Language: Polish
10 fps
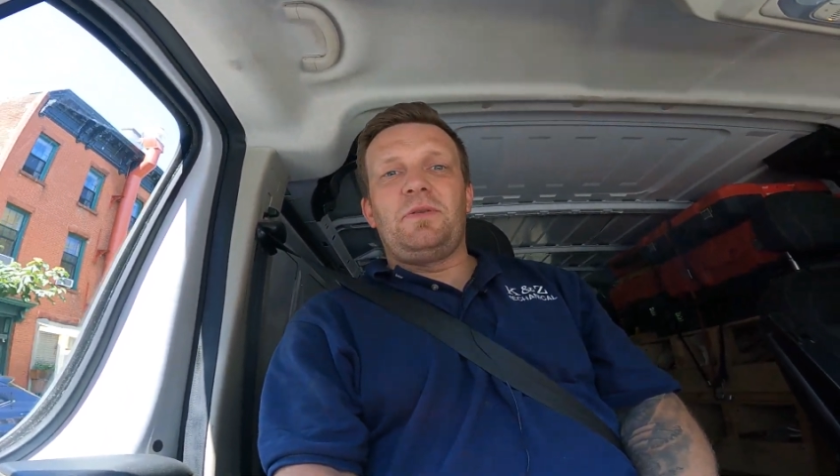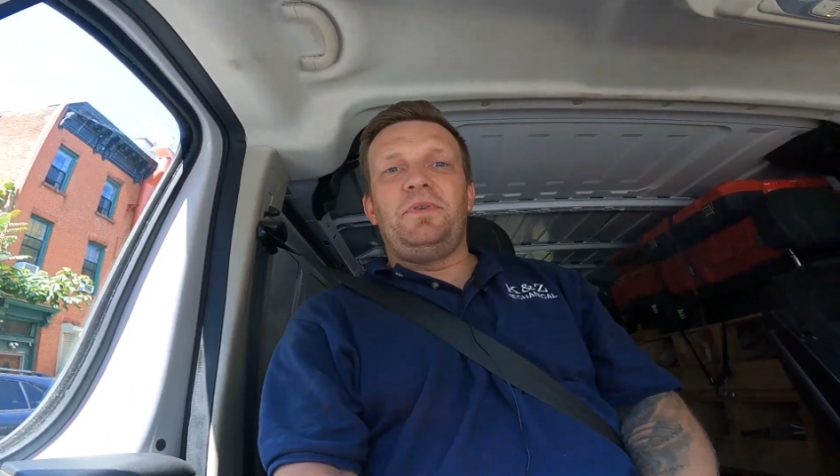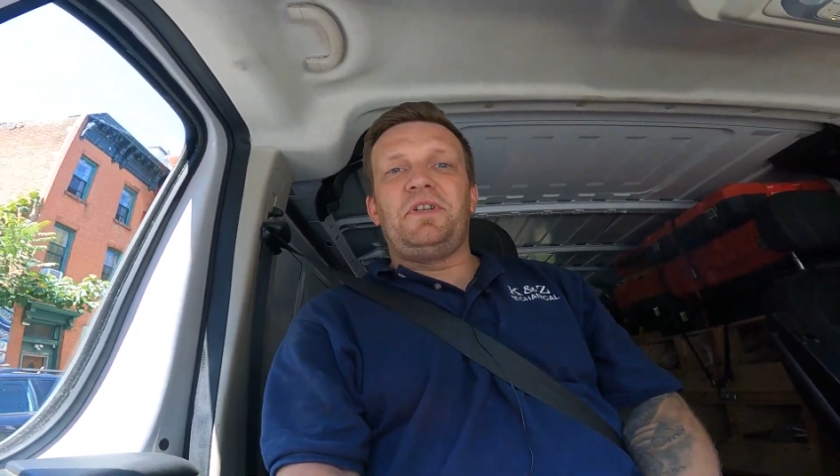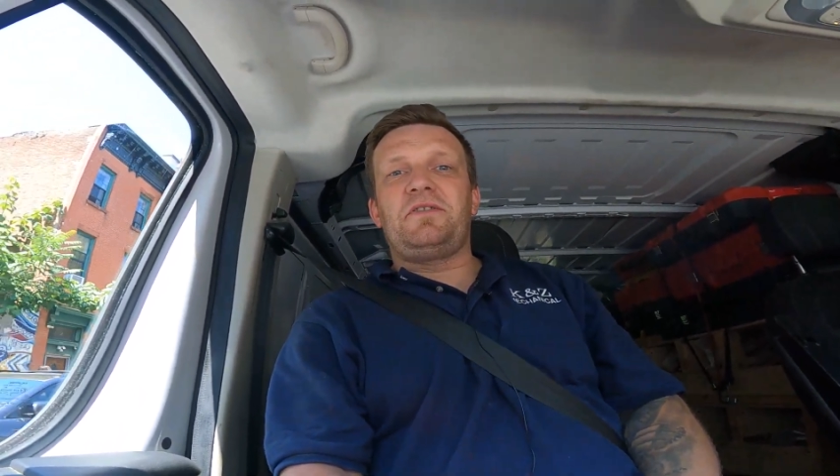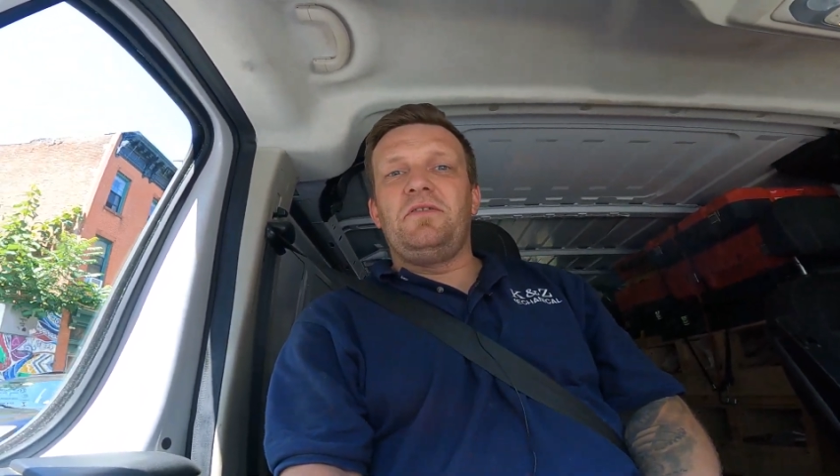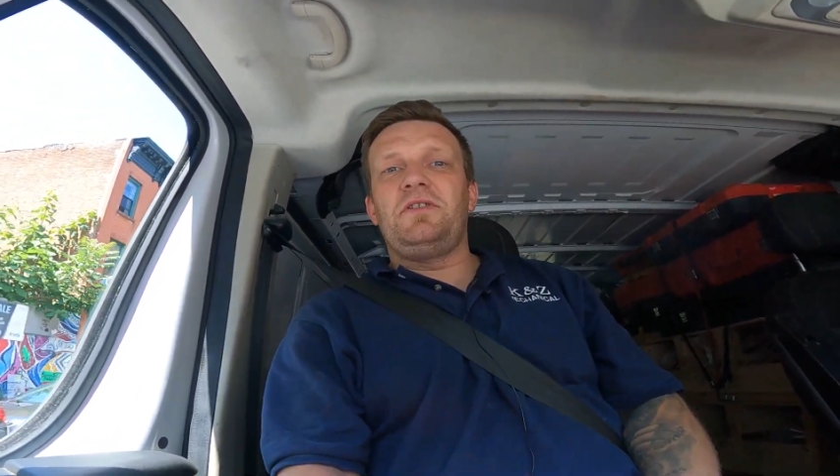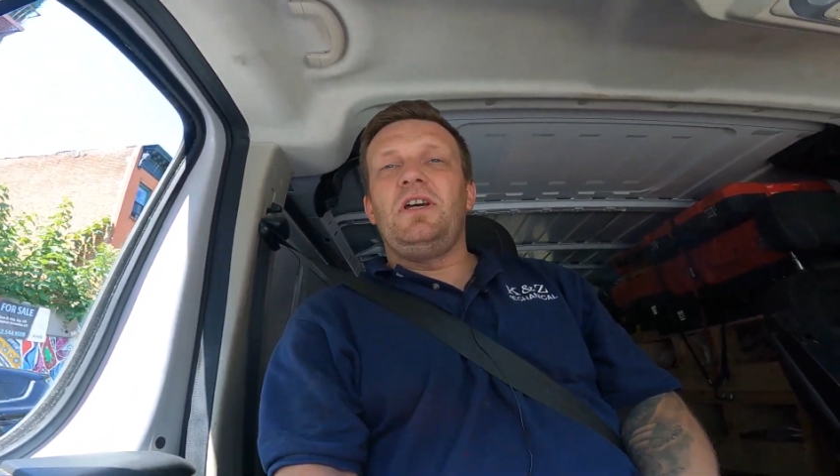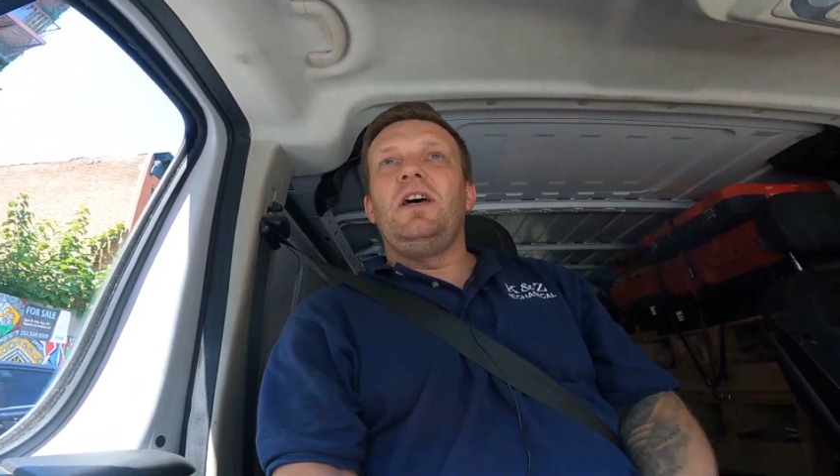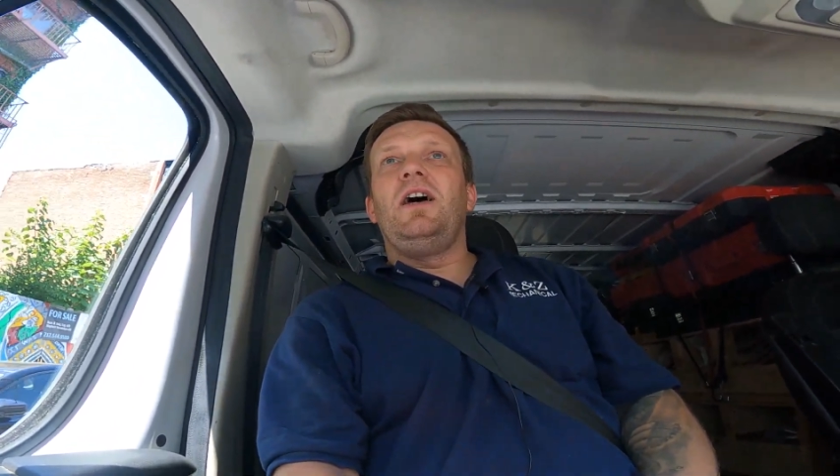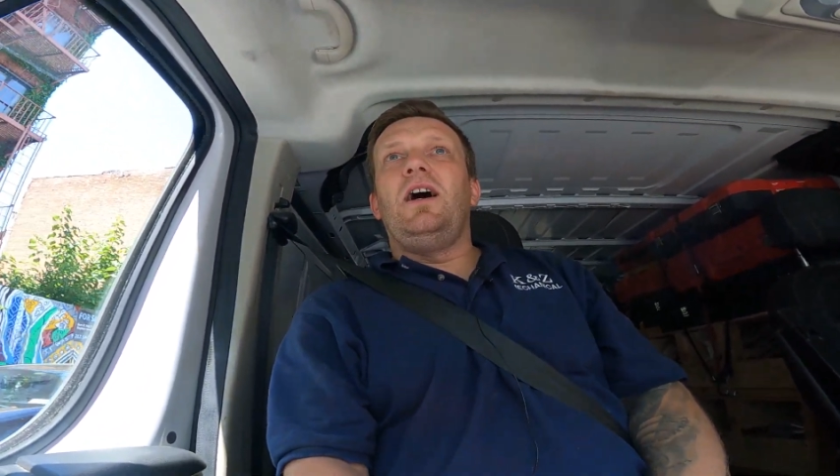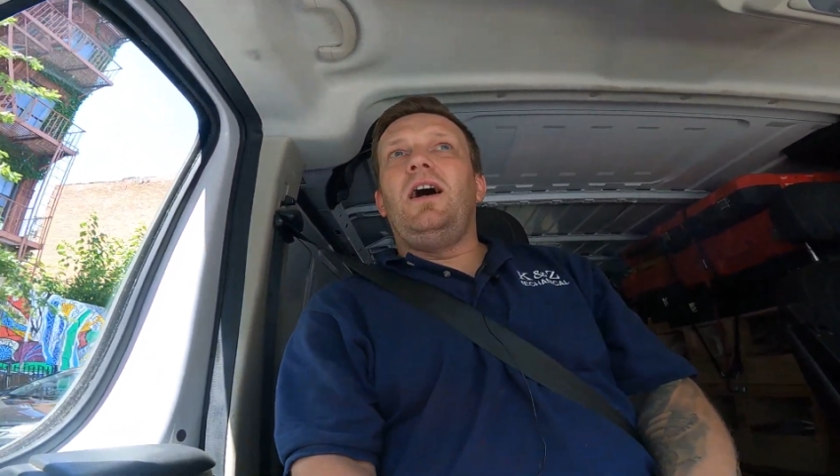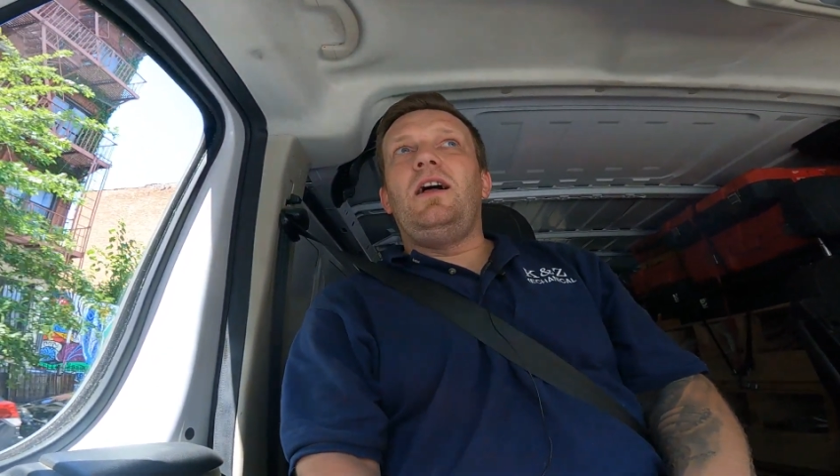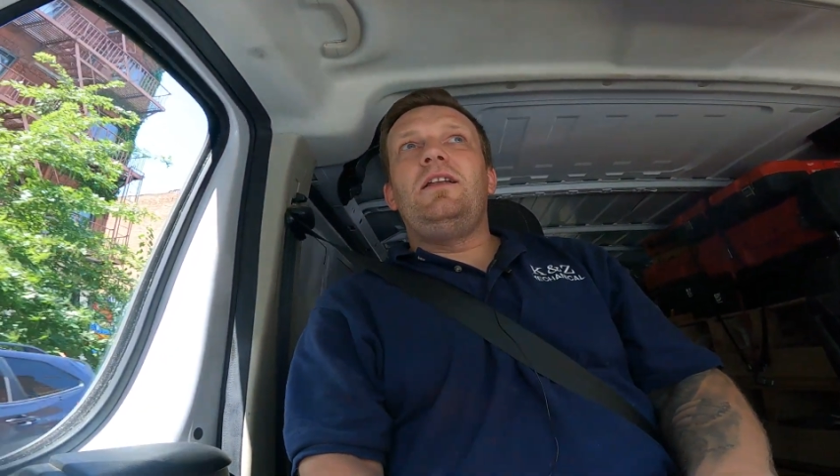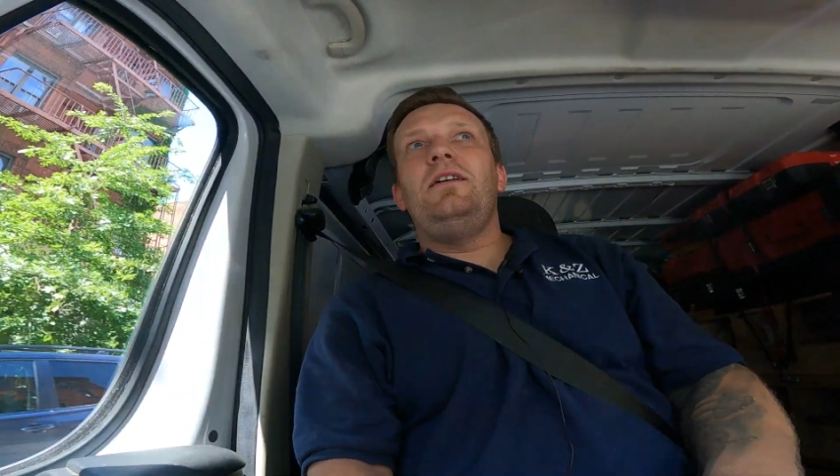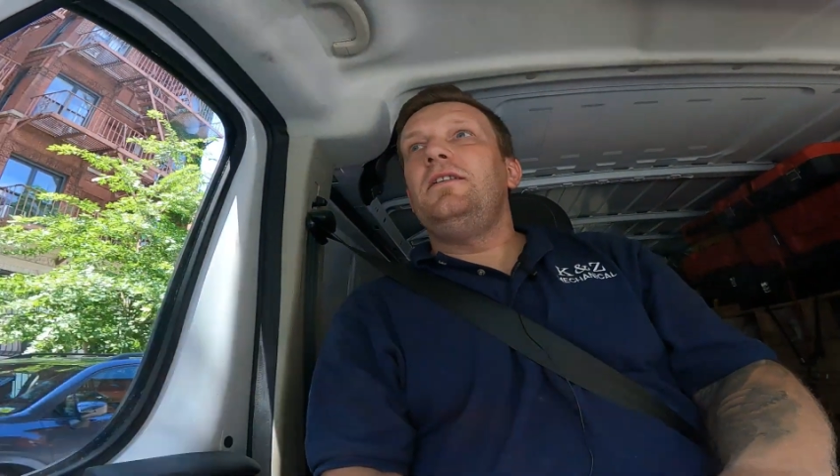żeby zacząć,
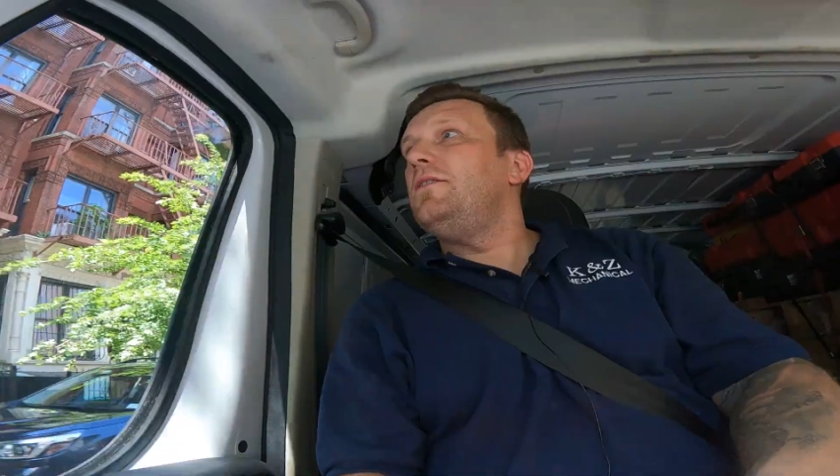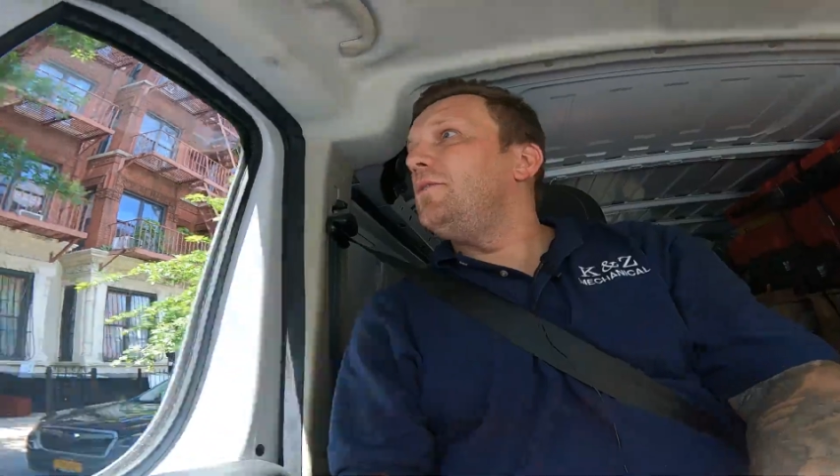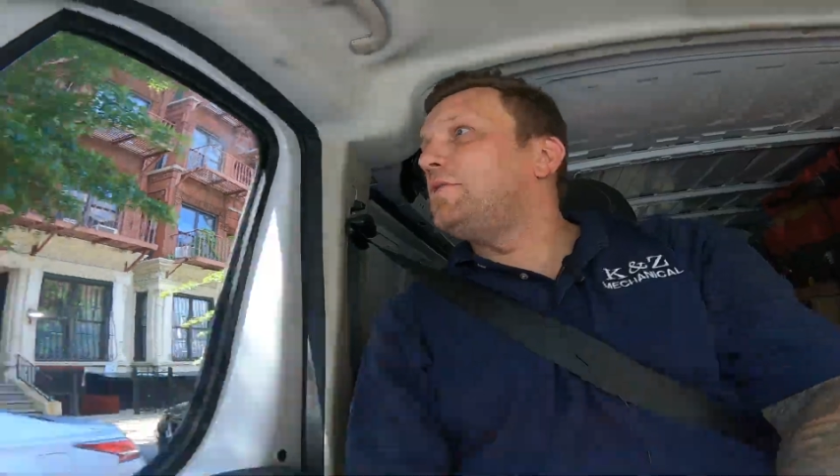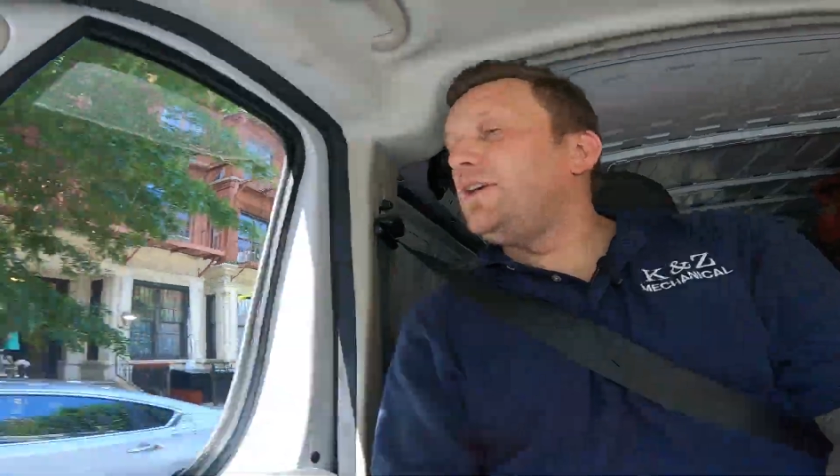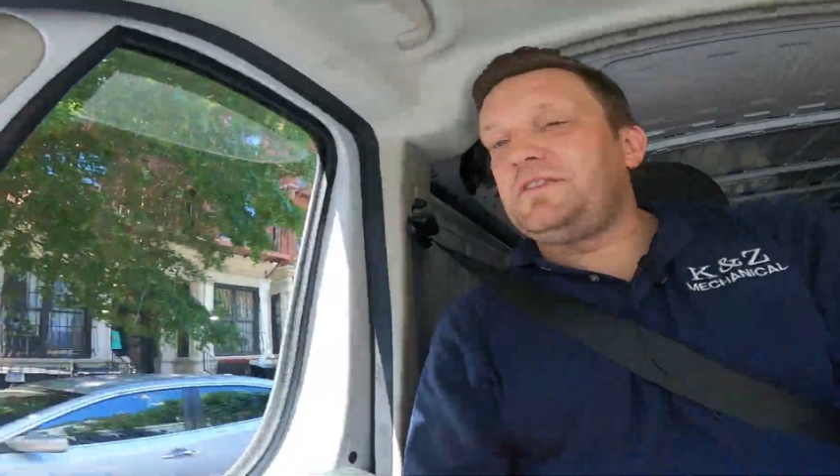ale o, tutaj